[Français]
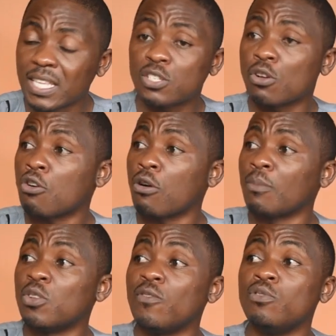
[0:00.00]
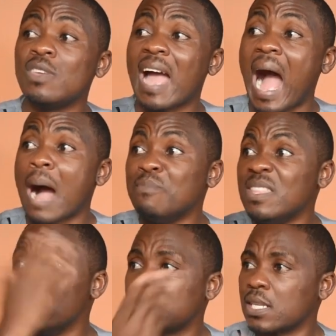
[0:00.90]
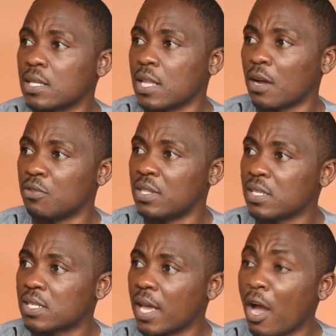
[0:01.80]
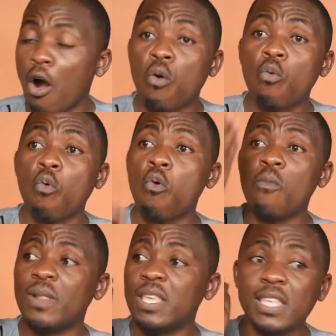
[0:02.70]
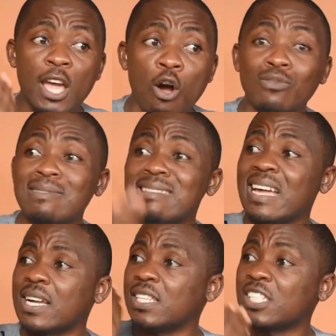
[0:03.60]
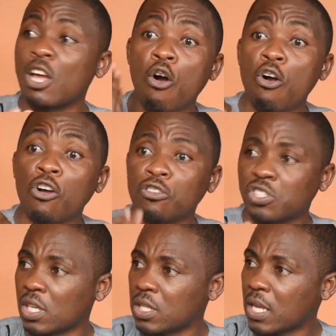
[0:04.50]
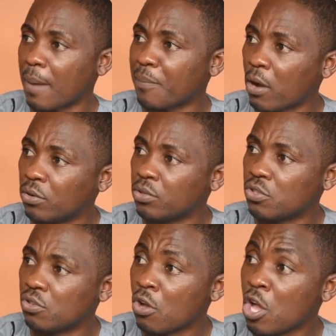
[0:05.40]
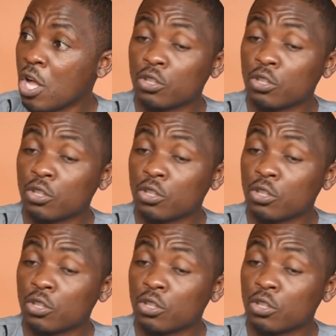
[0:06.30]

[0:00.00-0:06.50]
Ils sont comme devenus amnésiques dans le désert, ont oublié, ont négligé, ont rejeté la parole de Dieu.